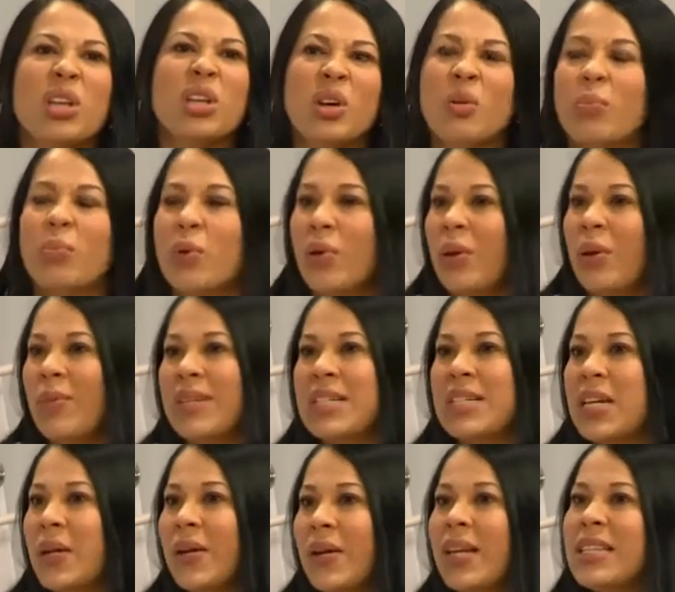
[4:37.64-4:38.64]
no tengo
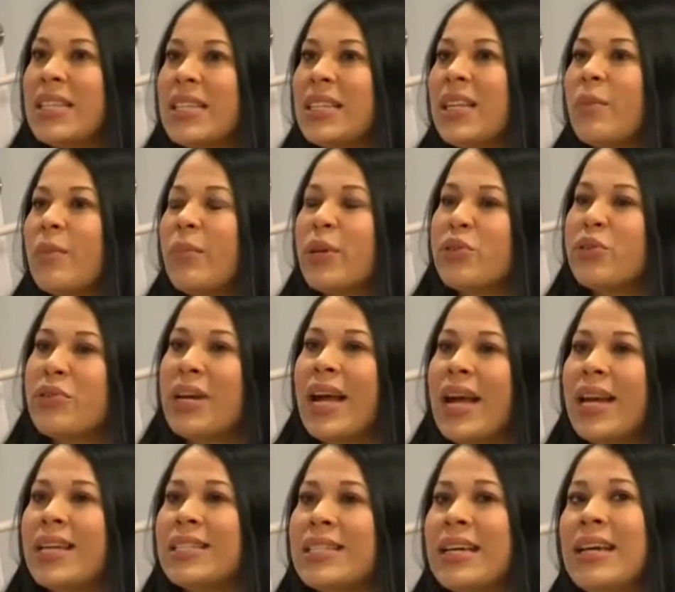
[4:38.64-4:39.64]
problemas a niveles
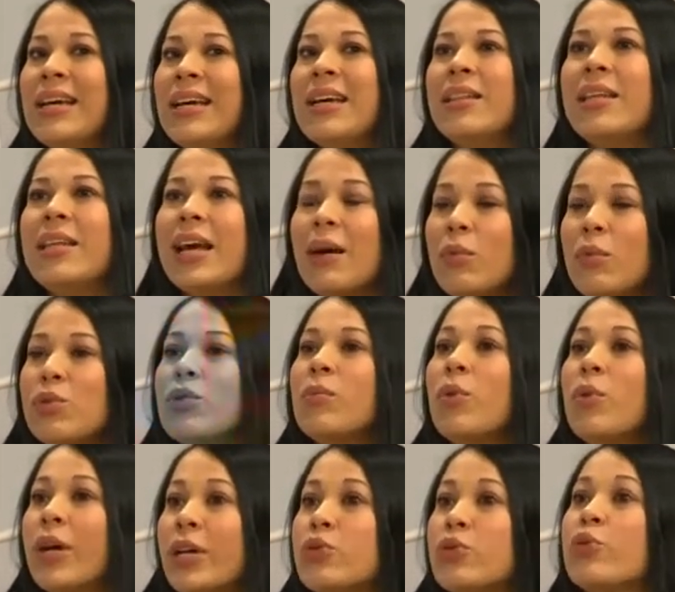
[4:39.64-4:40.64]
interpersonales, digamos
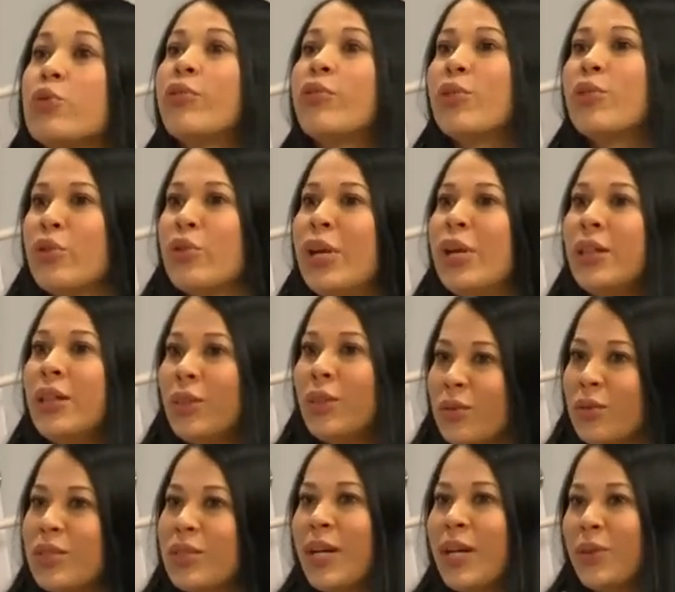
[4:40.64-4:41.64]
como que sufro
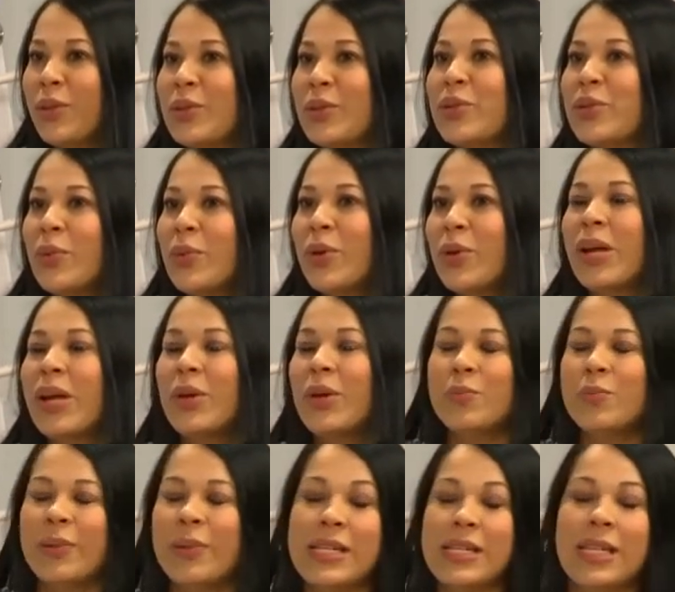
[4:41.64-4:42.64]
solito, ¿cierto? Es como lo que
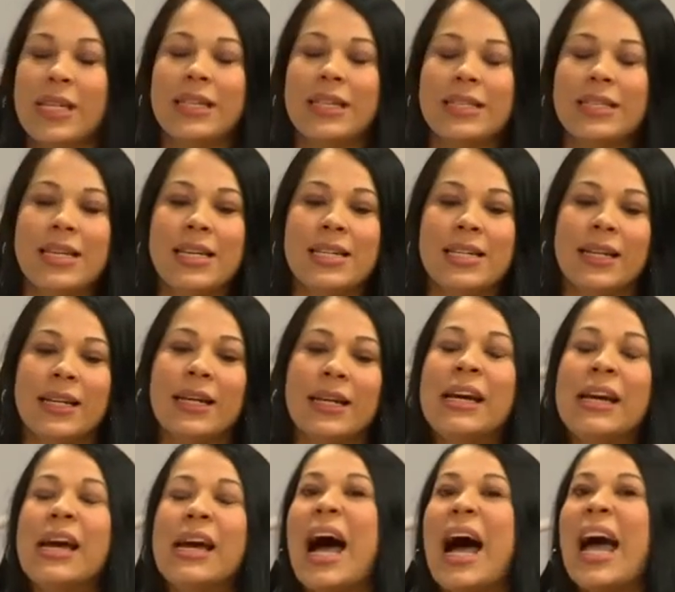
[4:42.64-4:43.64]
los pacientes dicen.
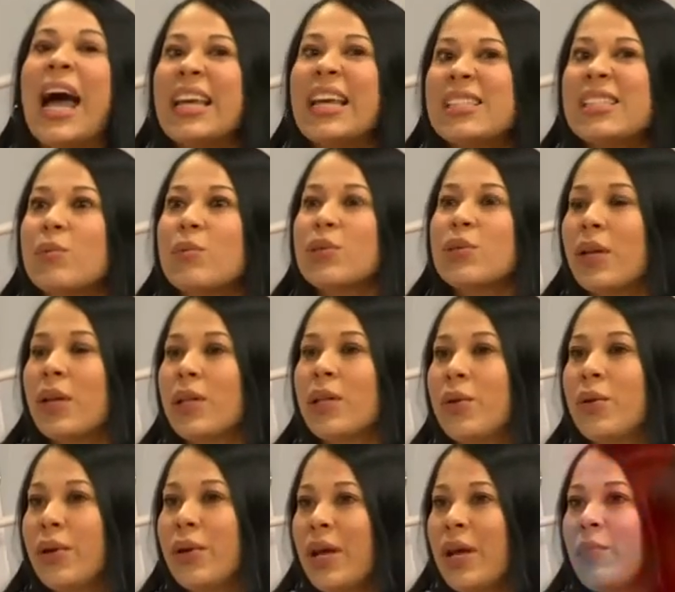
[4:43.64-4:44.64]
Ahí estamos
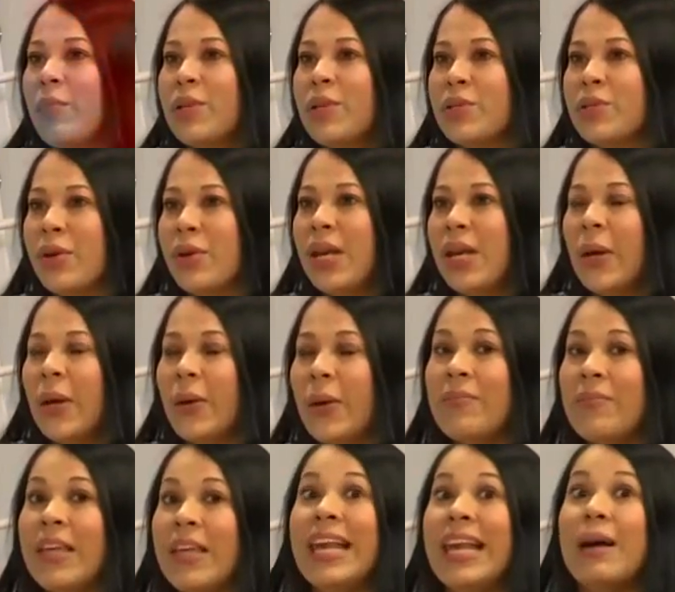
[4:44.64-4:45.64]
hablando de una depresión
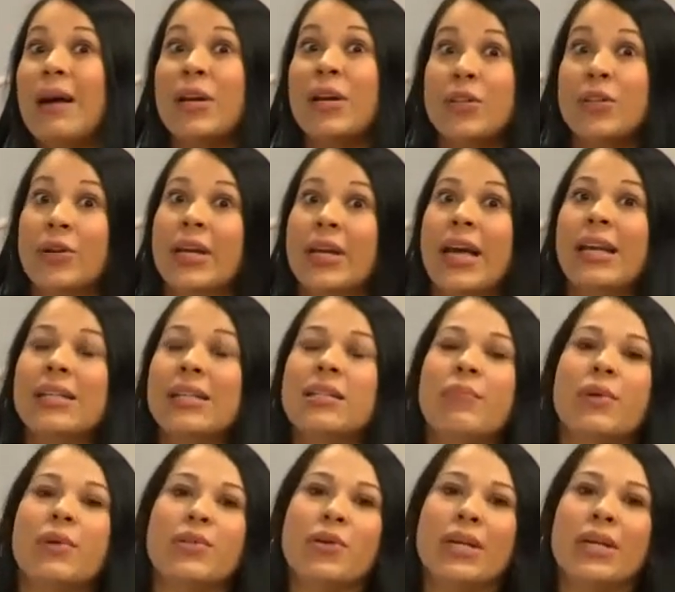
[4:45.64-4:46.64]
leve y la mayoría de las
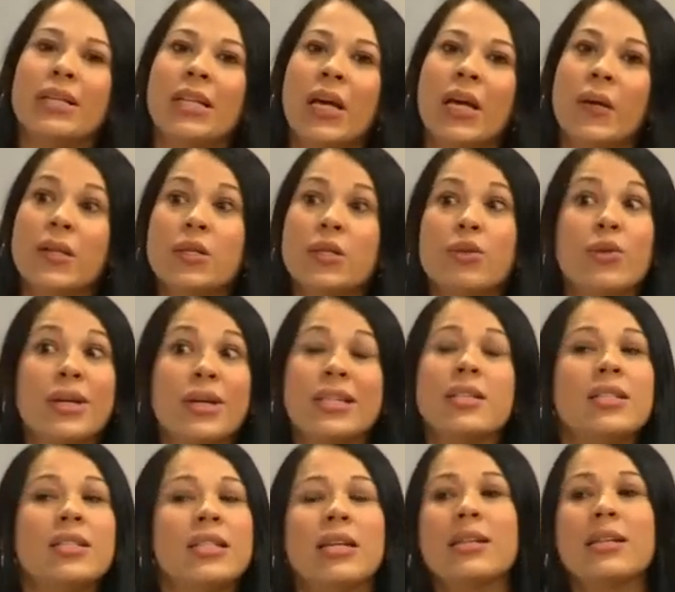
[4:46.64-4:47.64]
depresiones leves no
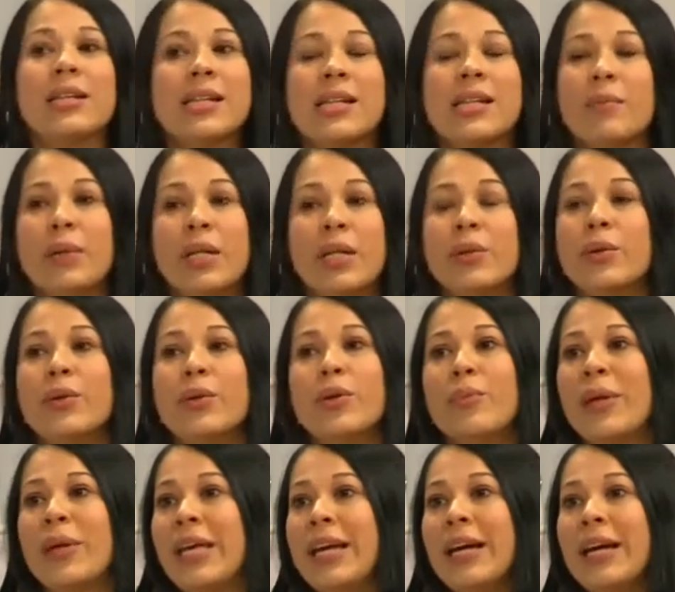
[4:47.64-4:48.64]
necesitan tratamiento
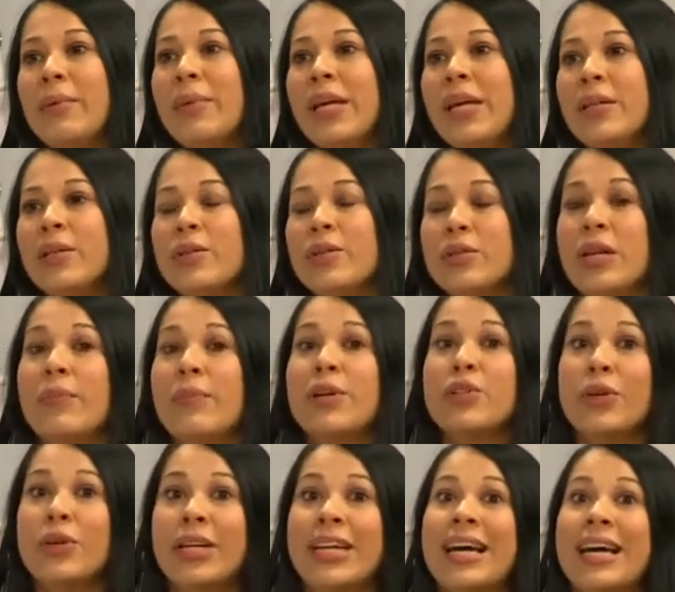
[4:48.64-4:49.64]
con medicamentos, la
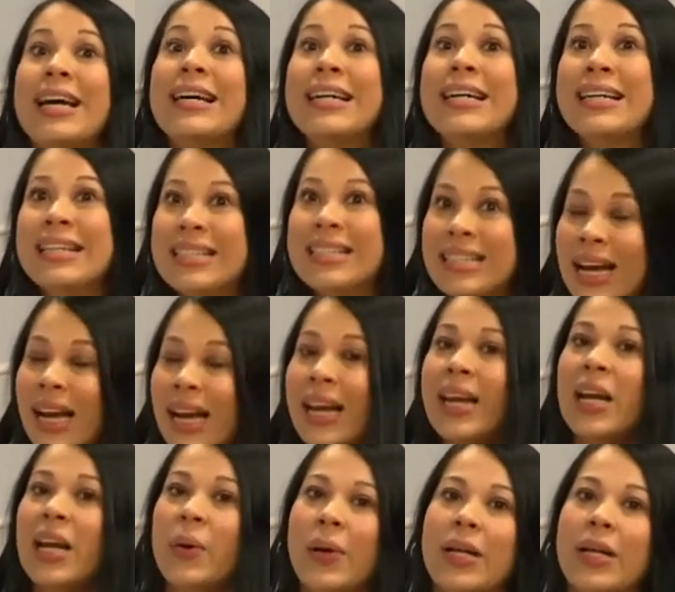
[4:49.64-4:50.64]
mayoría
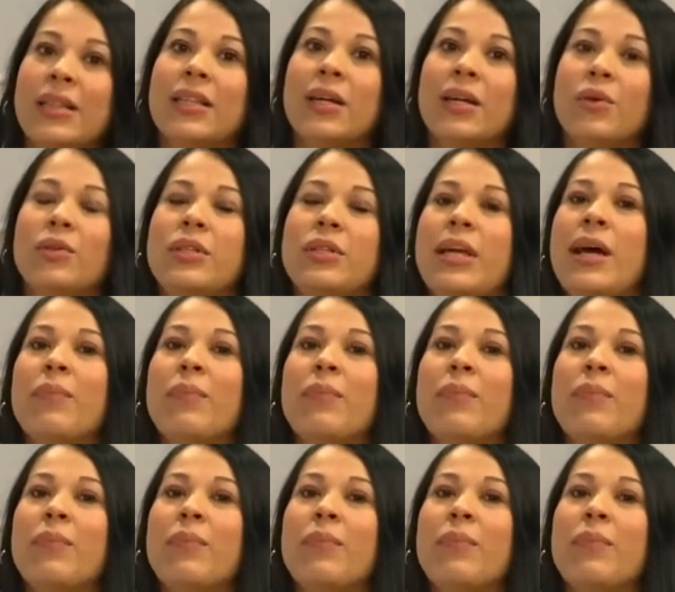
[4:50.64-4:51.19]
salen avante con